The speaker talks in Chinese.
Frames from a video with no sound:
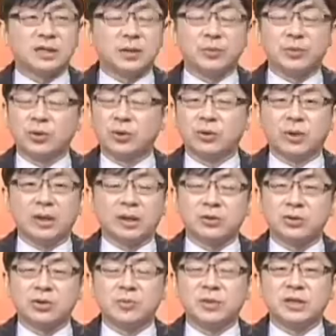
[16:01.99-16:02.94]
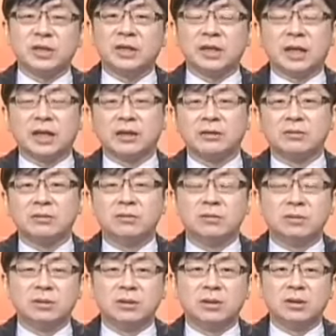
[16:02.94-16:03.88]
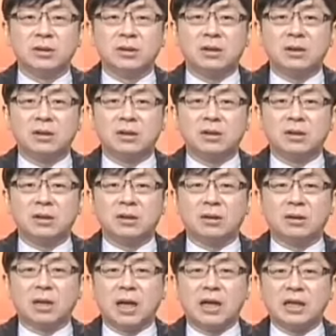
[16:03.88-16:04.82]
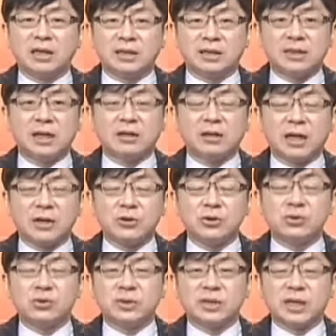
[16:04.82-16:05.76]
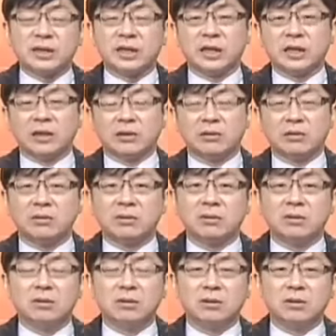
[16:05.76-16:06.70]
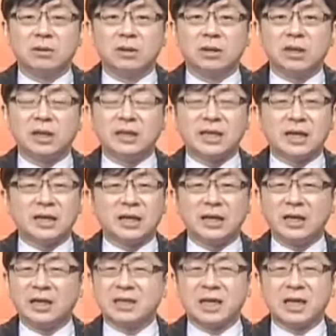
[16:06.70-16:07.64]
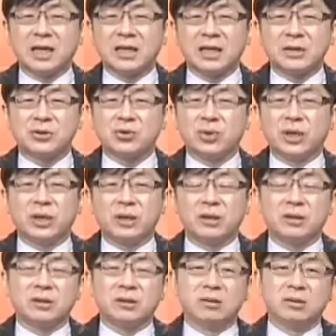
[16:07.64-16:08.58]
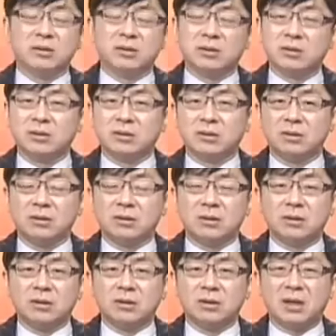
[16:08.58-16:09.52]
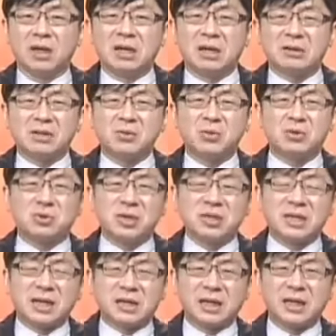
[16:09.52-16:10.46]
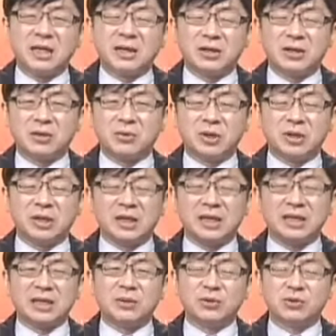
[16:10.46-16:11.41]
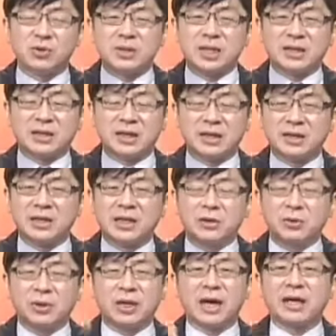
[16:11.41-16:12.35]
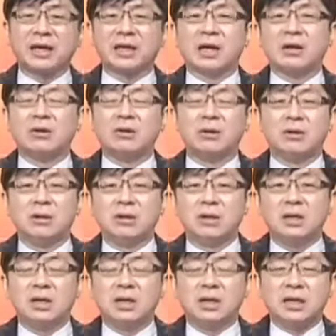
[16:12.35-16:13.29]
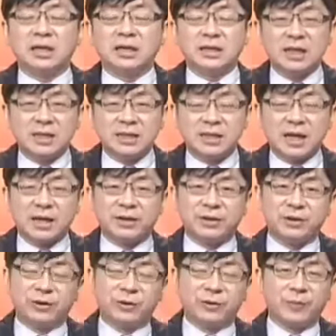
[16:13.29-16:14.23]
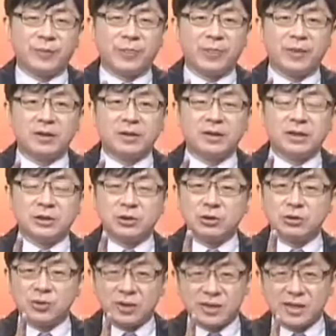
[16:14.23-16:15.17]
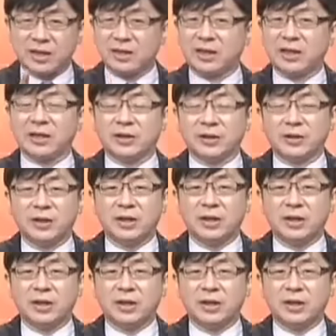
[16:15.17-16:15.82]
场钱不够啊，就这么简单。啊，你知道你还去锁涨停，你涨停你也在跟人家追。哎，老师，我追涨停以后就以前我追涨停隔天都会开高，你现在吼，你去追涨停，